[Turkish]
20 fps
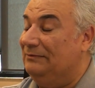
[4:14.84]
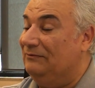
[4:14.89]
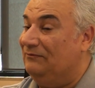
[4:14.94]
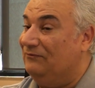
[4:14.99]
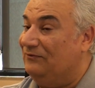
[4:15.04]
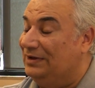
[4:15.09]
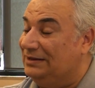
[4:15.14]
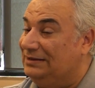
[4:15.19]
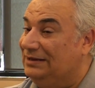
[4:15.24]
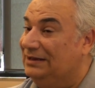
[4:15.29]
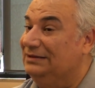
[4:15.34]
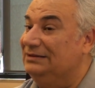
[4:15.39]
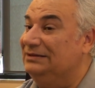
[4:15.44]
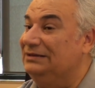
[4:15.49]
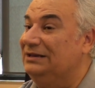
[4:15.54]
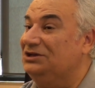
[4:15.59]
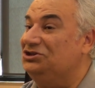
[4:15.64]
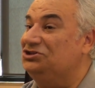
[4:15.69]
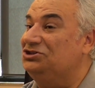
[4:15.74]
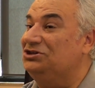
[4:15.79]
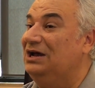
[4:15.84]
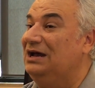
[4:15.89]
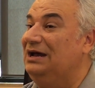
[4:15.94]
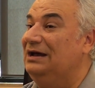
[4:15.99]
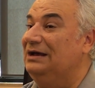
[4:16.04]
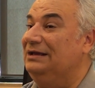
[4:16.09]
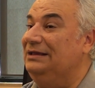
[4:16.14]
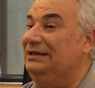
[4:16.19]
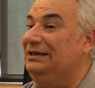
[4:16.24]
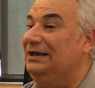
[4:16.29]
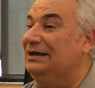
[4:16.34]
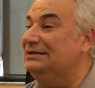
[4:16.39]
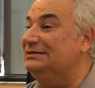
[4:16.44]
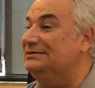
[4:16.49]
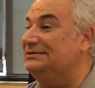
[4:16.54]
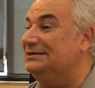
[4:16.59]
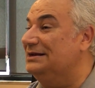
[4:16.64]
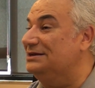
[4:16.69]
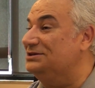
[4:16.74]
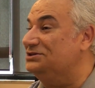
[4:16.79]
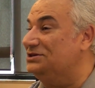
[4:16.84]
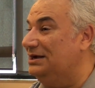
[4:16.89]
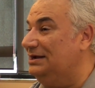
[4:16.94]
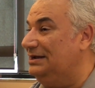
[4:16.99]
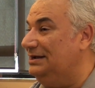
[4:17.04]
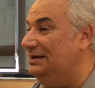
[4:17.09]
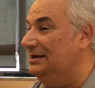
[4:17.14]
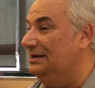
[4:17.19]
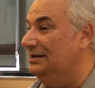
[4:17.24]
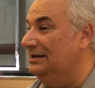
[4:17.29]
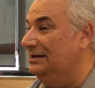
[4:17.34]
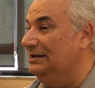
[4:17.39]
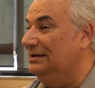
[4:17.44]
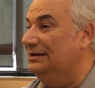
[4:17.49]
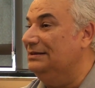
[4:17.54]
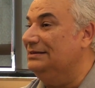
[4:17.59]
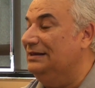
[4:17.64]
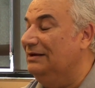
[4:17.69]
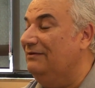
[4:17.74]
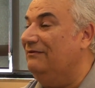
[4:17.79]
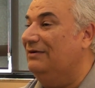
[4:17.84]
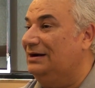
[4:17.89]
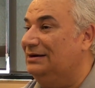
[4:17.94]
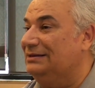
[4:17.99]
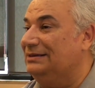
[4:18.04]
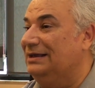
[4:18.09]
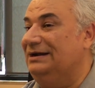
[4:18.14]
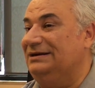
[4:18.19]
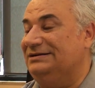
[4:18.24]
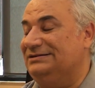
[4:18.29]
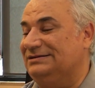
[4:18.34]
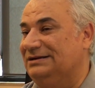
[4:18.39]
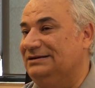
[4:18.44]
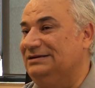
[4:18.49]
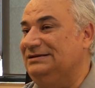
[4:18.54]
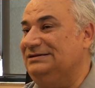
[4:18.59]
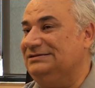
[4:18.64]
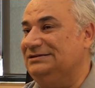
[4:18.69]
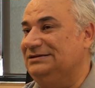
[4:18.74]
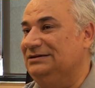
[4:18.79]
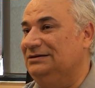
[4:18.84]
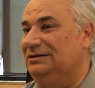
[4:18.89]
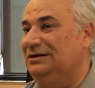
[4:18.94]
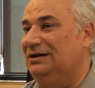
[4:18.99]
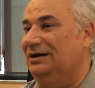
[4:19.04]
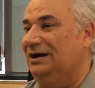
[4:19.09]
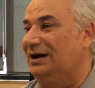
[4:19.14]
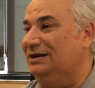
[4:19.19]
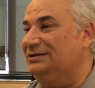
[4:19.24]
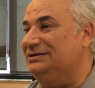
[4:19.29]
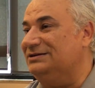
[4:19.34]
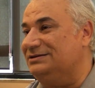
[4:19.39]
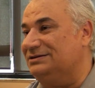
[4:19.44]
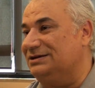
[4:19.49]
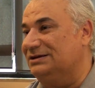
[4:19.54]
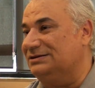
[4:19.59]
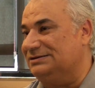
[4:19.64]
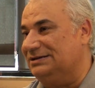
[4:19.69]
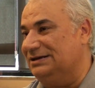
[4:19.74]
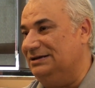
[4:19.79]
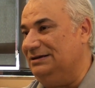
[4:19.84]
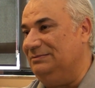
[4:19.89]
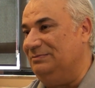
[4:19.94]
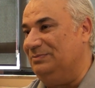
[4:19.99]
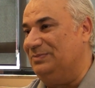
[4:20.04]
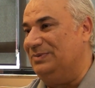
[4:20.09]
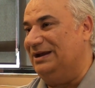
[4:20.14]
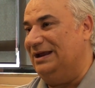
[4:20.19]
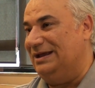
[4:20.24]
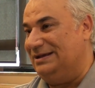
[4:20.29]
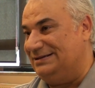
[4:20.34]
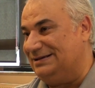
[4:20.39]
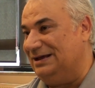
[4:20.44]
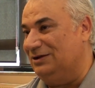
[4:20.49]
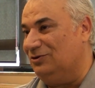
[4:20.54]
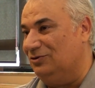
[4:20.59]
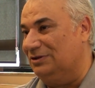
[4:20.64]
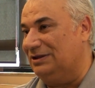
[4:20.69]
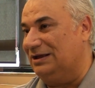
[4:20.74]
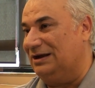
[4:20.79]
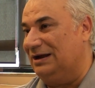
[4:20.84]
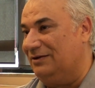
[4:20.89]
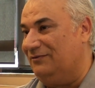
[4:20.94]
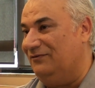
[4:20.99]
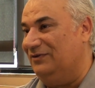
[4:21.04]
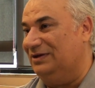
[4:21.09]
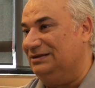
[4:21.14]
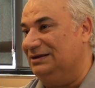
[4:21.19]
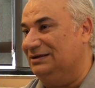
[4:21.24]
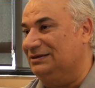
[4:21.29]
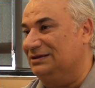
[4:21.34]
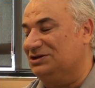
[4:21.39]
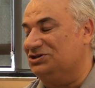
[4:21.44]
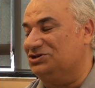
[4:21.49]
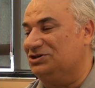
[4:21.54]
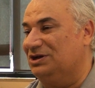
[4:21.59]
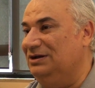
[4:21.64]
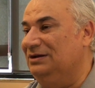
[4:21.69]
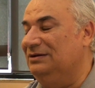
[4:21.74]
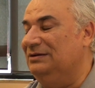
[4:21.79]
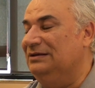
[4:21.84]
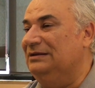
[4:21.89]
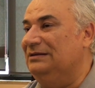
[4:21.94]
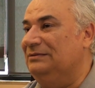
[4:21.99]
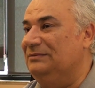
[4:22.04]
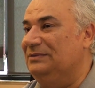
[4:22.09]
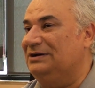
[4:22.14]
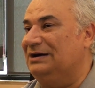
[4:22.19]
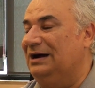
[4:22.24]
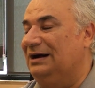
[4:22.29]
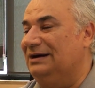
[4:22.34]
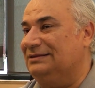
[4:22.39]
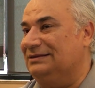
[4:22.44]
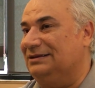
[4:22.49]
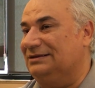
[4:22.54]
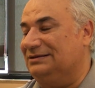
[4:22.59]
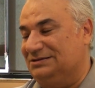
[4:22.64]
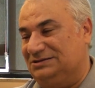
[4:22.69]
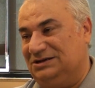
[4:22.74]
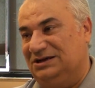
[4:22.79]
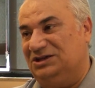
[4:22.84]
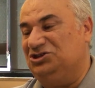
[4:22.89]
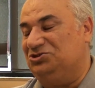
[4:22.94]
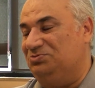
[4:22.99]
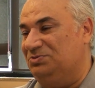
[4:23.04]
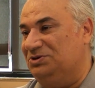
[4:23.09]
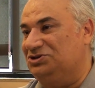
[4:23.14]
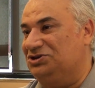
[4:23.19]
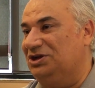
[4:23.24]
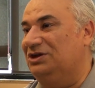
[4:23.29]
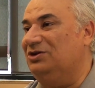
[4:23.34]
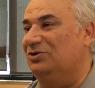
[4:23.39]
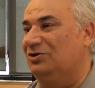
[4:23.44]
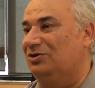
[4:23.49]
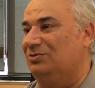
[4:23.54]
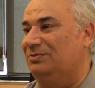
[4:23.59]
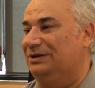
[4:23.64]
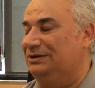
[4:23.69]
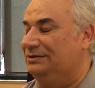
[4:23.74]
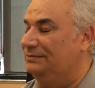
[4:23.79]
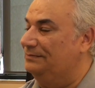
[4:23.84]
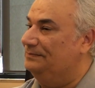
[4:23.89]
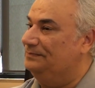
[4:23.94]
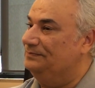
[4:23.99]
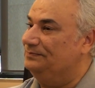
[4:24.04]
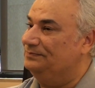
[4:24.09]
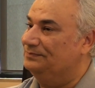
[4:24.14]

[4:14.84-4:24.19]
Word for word: vatandaşa yansıyacak ne var derseniz açıkçası bireysel olarak vatandaşı rahatlatacak hiçbir şey görmedim.